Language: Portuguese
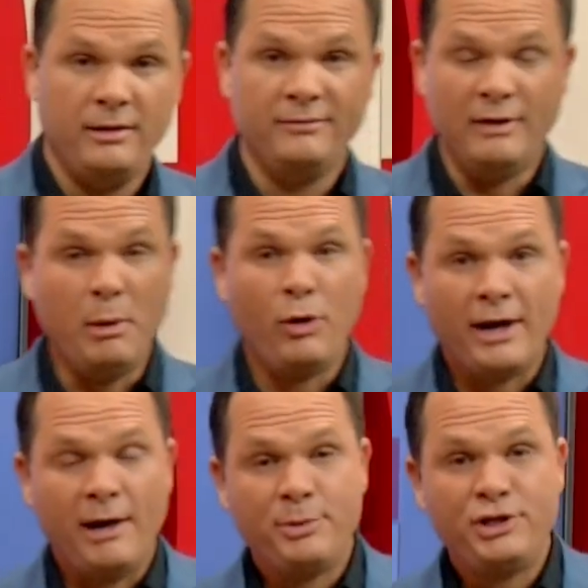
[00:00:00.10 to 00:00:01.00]
Vamos agora
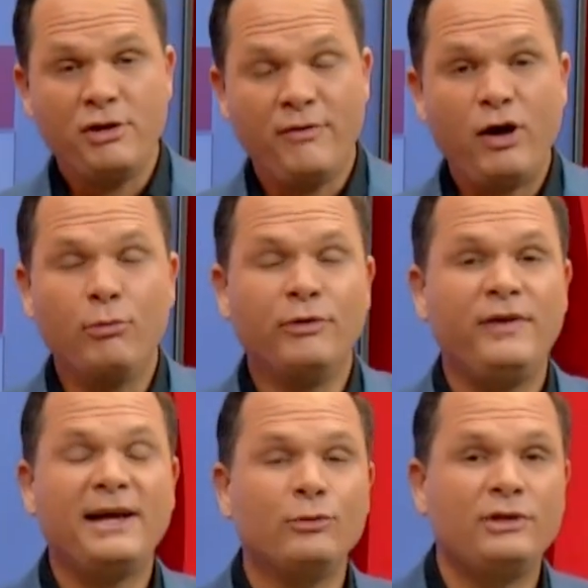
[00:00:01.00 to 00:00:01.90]
rapidinho ver como
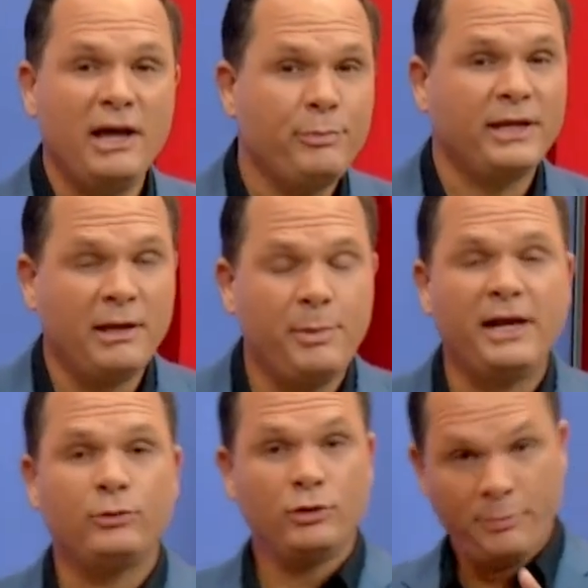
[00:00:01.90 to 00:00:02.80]
fica o tempo e a
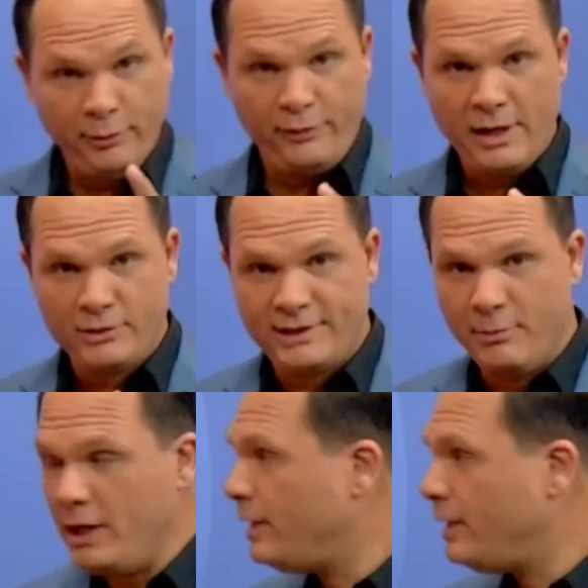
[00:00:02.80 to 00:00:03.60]
temperatura para o final de semana?